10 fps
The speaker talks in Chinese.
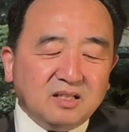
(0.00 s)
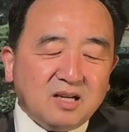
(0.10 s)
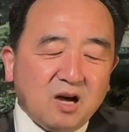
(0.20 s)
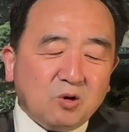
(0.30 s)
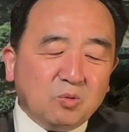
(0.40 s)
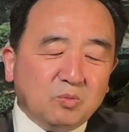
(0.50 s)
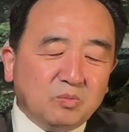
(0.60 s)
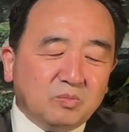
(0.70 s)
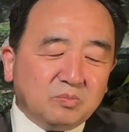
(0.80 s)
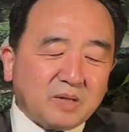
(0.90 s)
然后
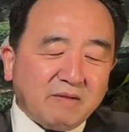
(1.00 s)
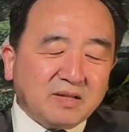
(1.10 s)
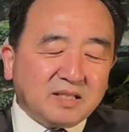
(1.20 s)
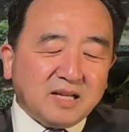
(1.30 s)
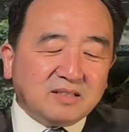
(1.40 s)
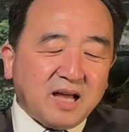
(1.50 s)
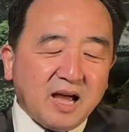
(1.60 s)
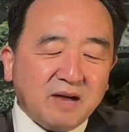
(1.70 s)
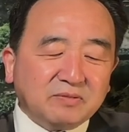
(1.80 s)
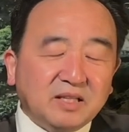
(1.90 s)
台湾电视台
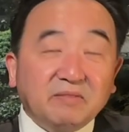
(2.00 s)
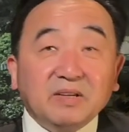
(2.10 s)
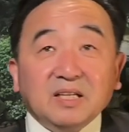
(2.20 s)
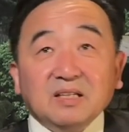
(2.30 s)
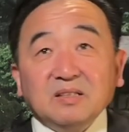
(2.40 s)
F T V，